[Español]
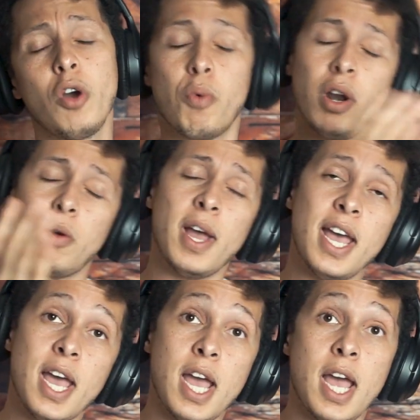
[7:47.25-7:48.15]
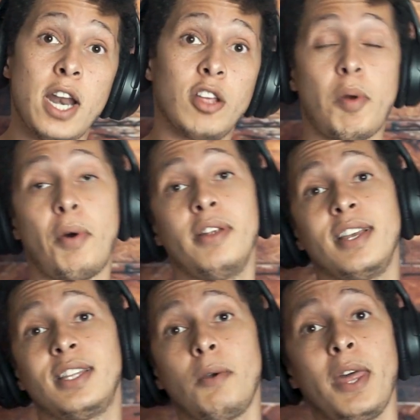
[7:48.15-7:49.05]
Y bueno, nos vemos en el
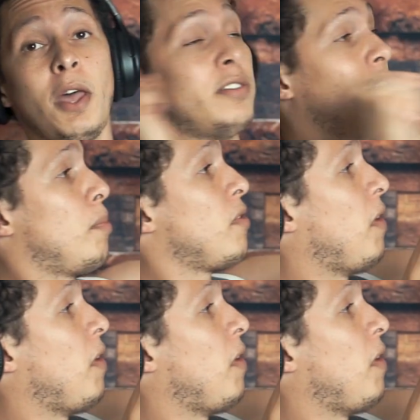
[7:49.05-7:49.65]
siguiente video, así que por